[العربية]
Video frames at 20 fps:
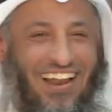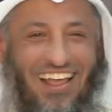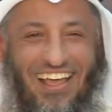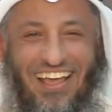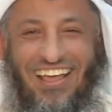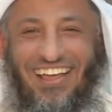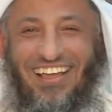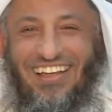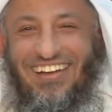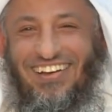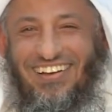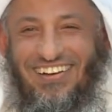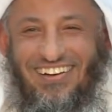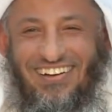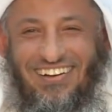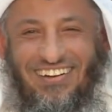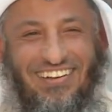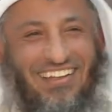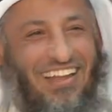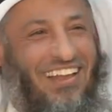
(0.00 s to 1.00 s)
له لا
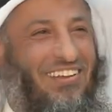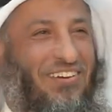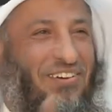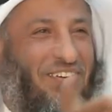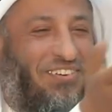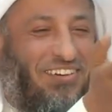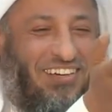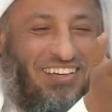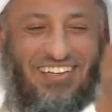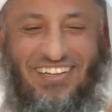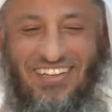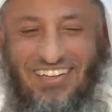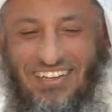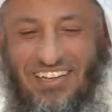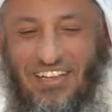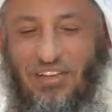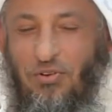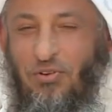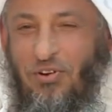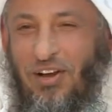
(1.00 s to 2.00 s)
قال شوف
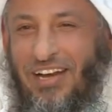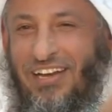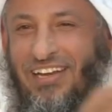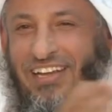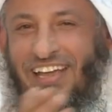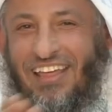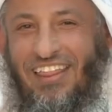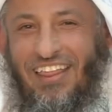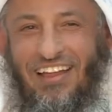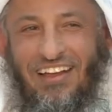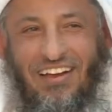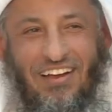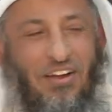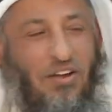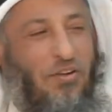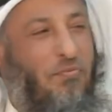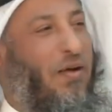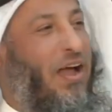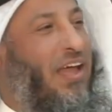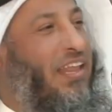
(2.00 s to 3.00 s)
يقولون عني كذا
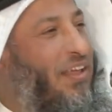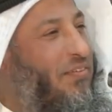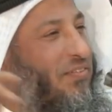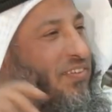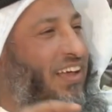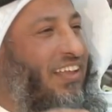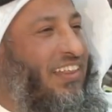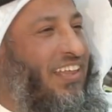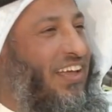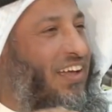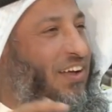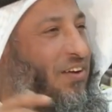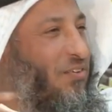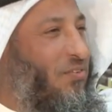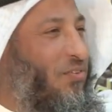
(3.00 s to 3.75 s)
بعدها بساعتين